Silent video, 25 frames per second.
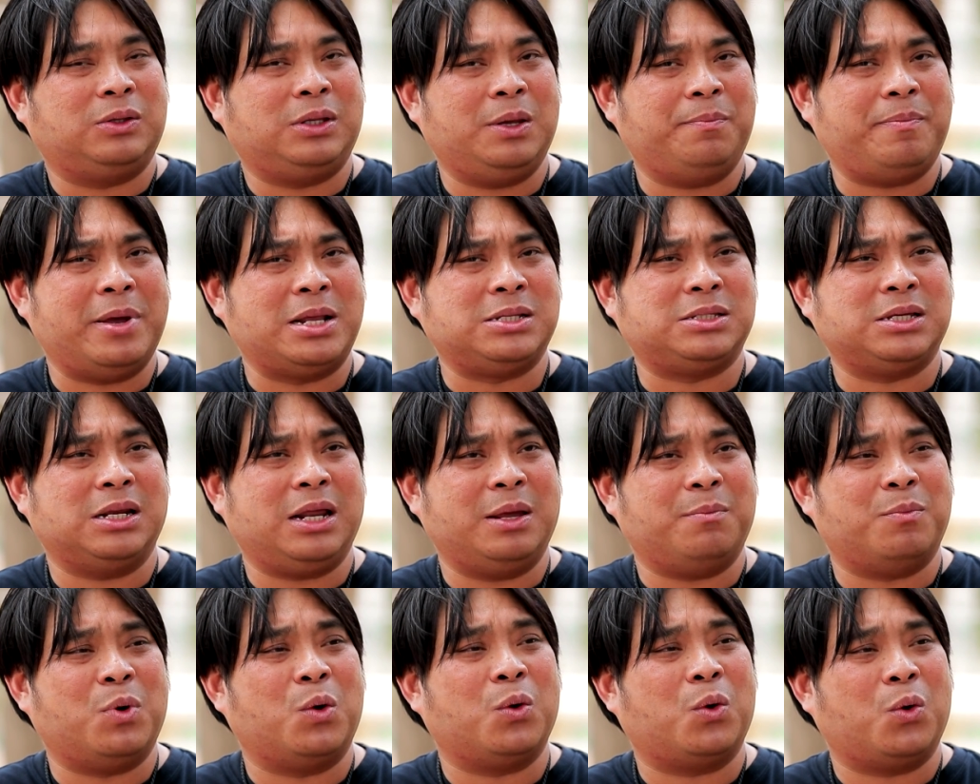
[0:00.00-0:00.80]
ที่เป็นสิ
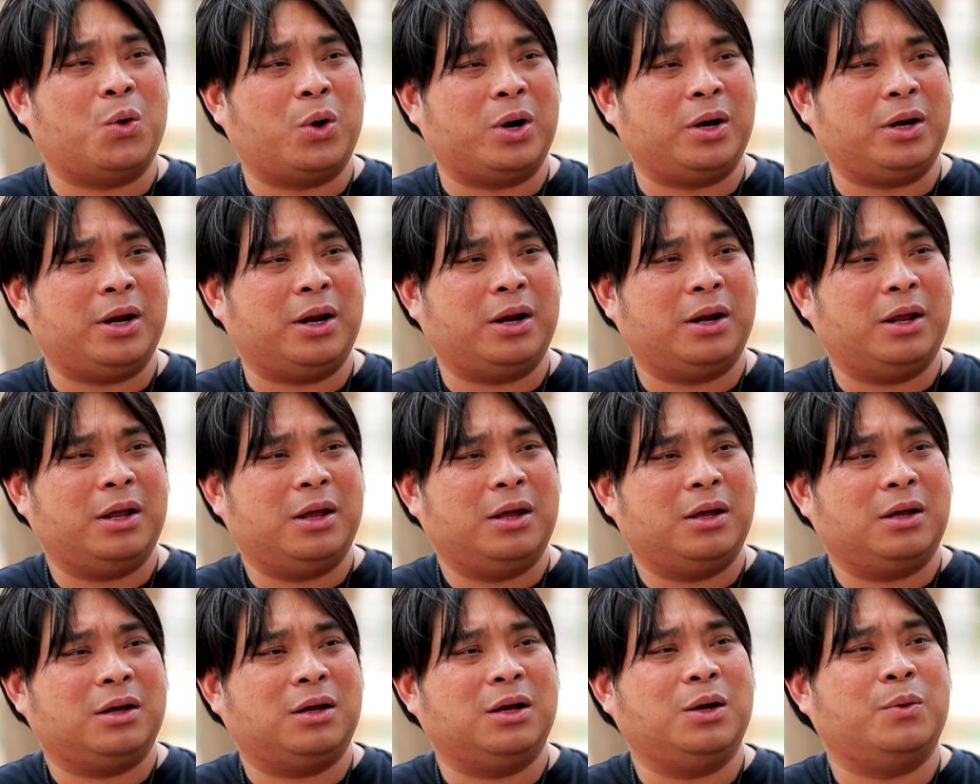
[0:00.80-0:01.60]
ริมงคลครับ
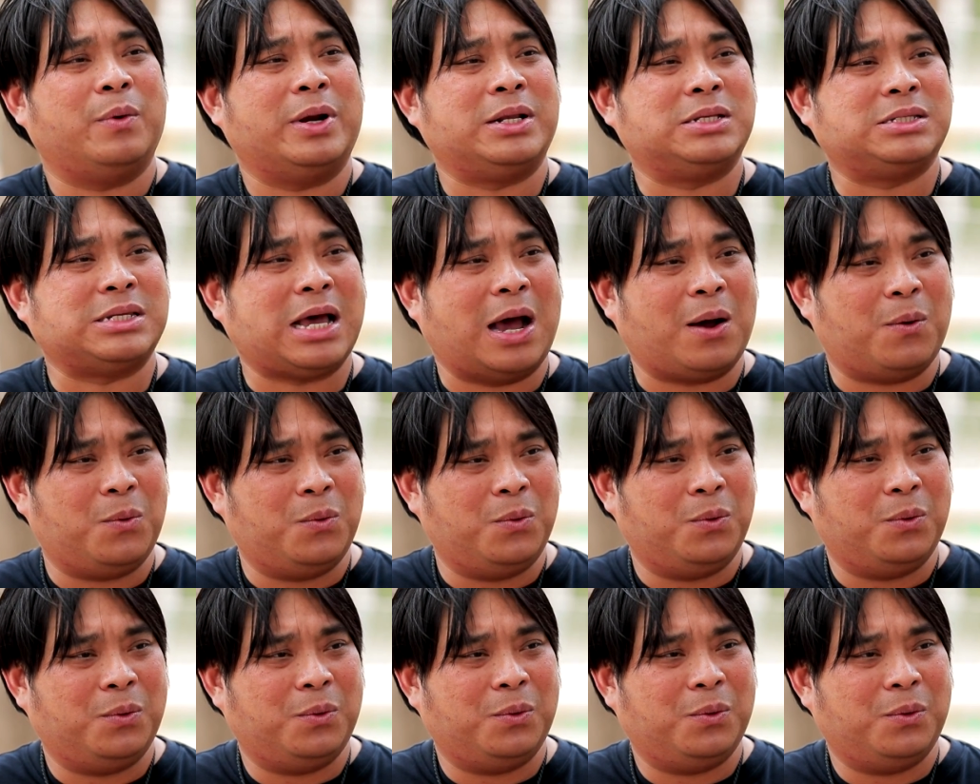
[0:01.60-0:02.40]
คือวันเสาร์